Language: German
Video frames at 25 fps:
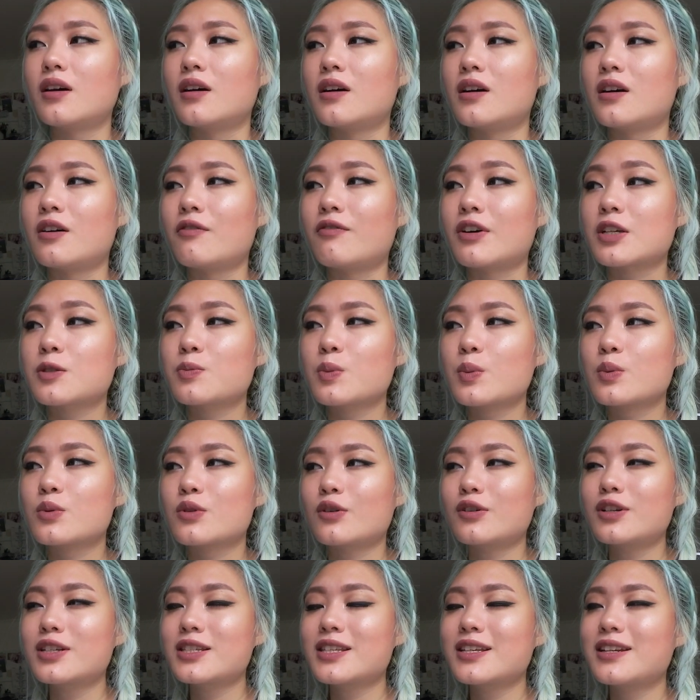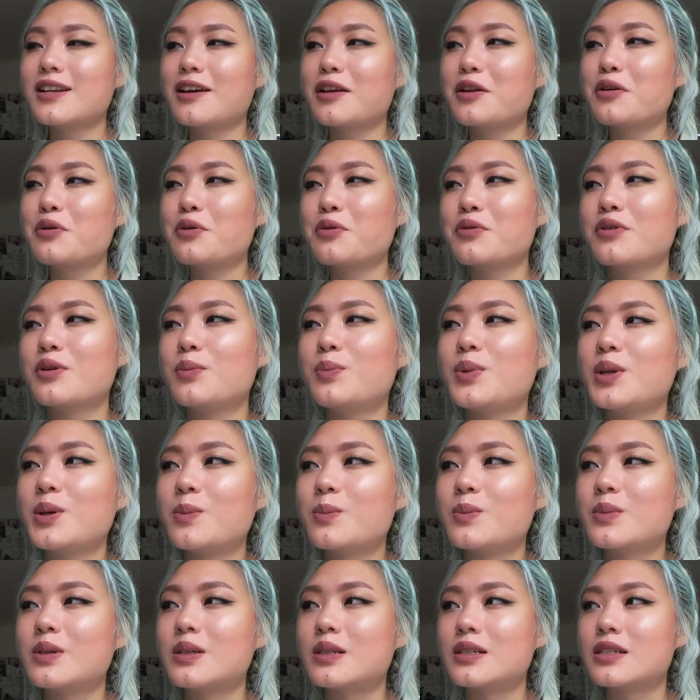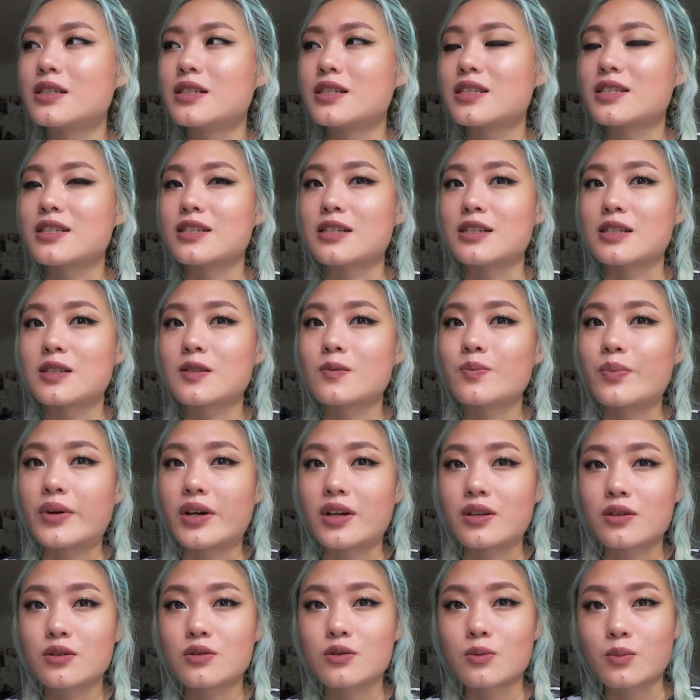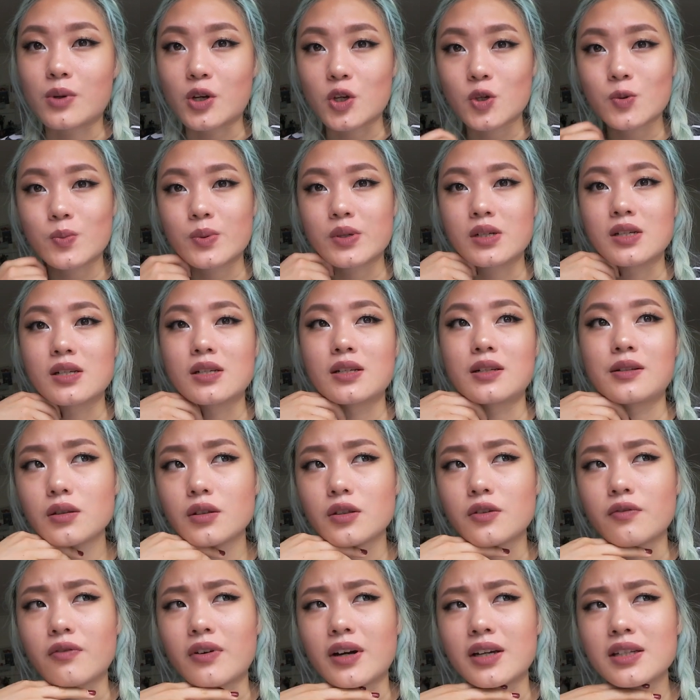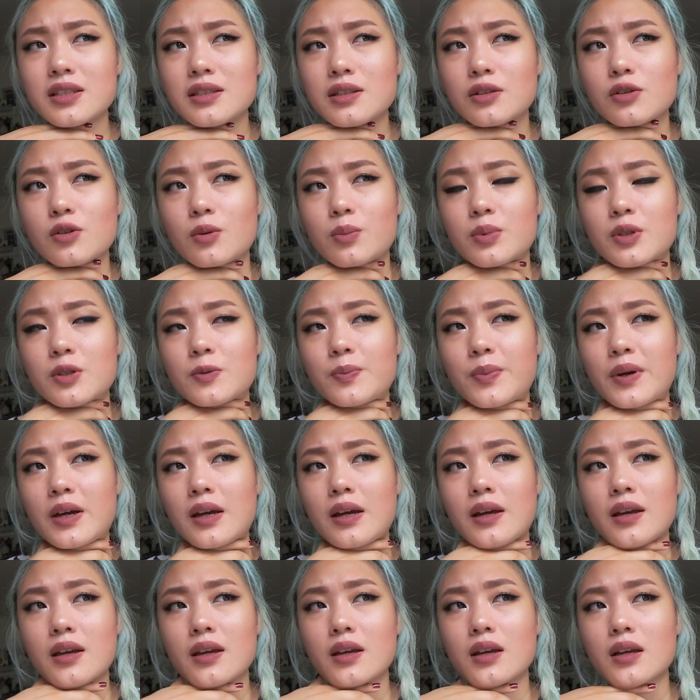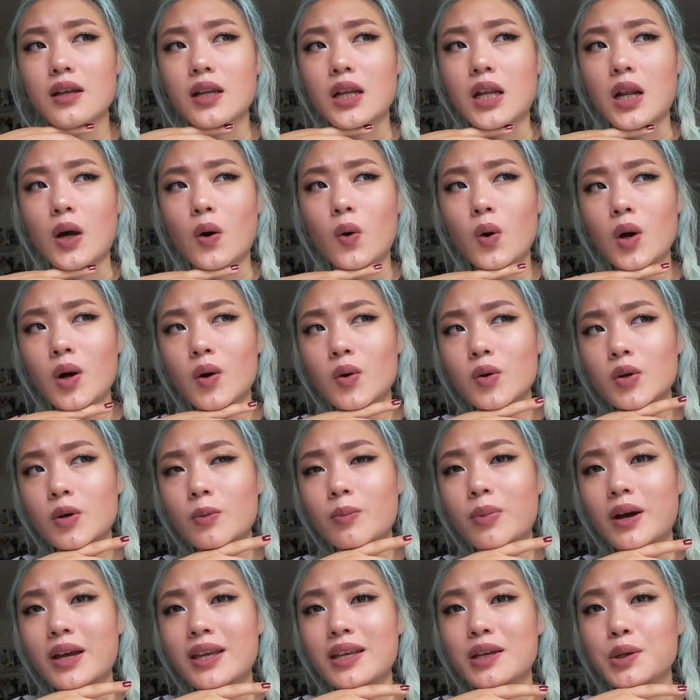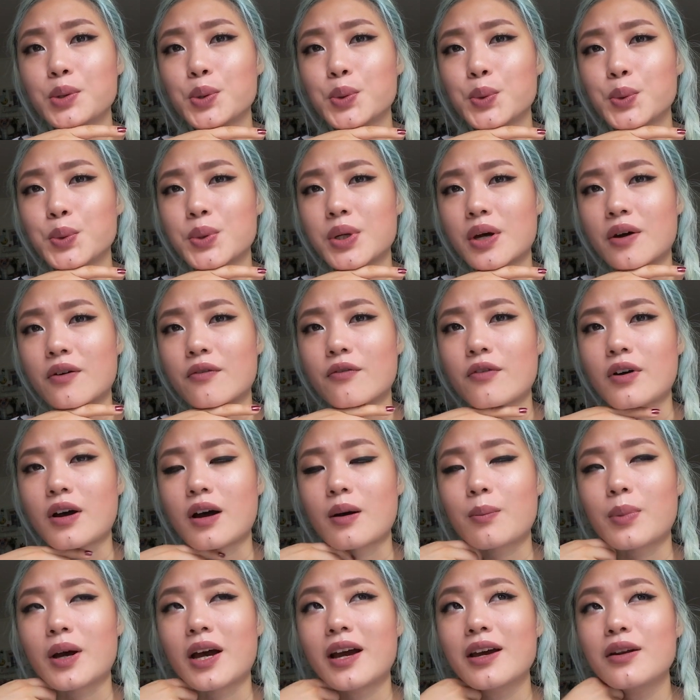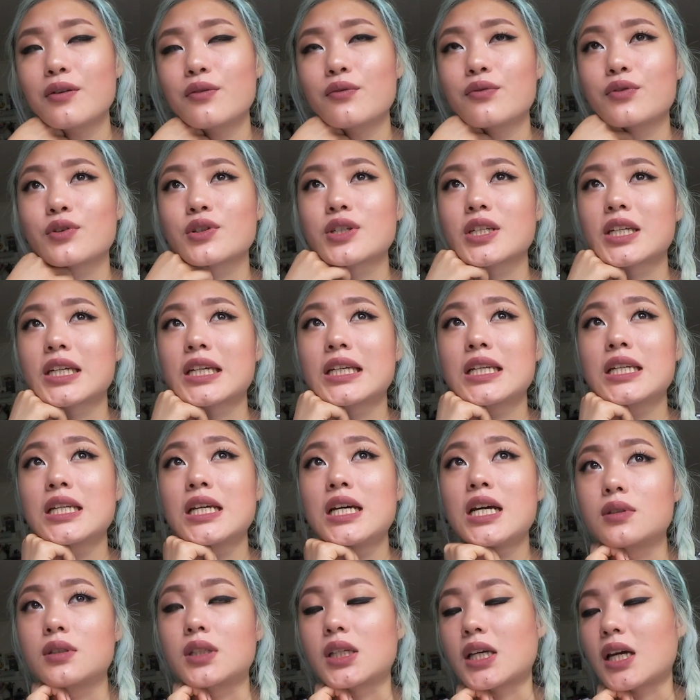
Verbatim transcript: Äh, was mir besonders in Erinnerung geblieben ist, ist bei zum Beispiel, ich weiß nicht, ob es bei Laura oder bei Ilona war, bei einem von denen,